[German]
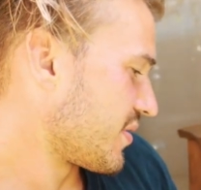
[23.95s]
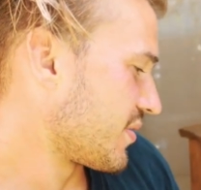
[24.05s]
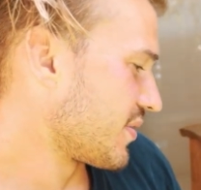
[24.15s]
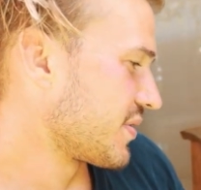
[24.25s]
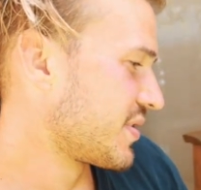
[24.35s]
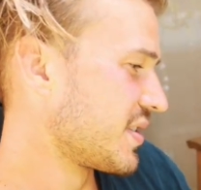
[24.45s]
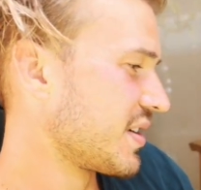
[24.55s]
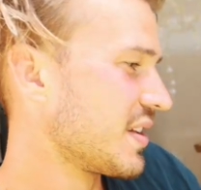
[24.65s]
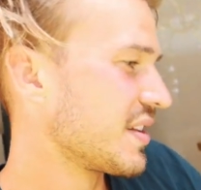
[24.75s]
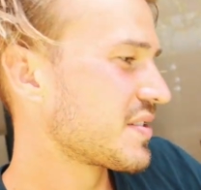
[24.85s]
Und
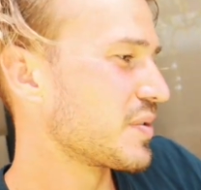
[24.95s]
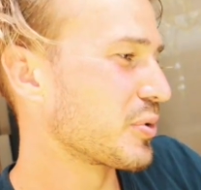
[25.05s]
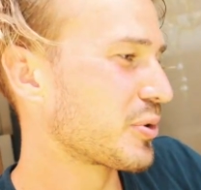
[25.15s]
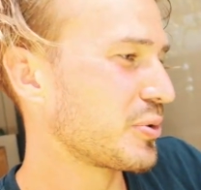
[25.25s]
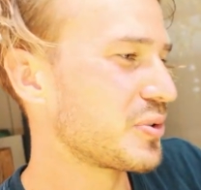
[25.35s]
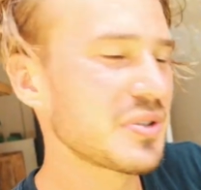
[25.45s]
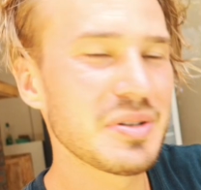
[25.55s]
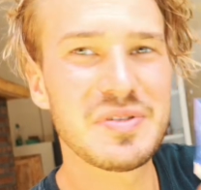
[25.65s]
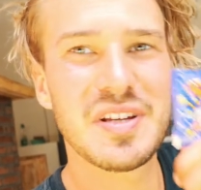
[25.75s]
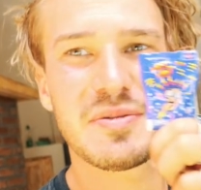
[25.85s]
zur Begrüßung
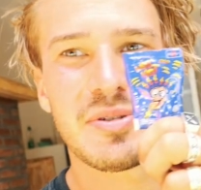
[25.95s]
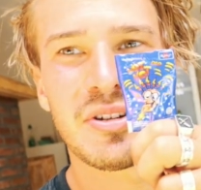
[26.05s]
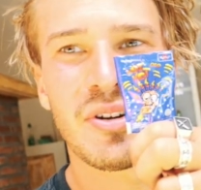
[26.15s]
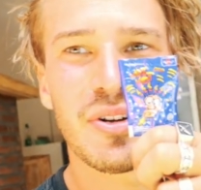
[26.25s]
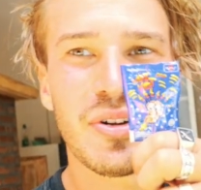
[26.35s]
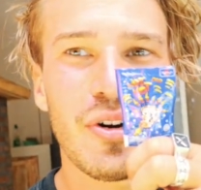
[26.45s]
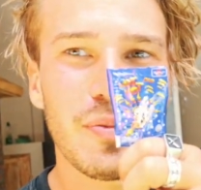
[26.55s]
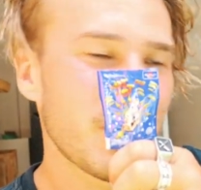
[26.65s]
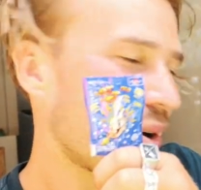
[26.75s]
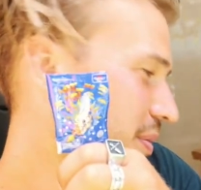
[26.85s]
gibst du erstmal den Hot
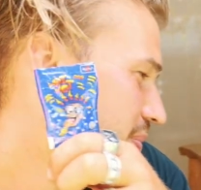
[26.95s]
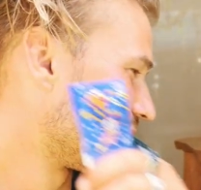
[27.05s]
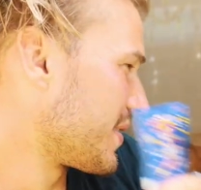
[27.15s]
Hot Pop.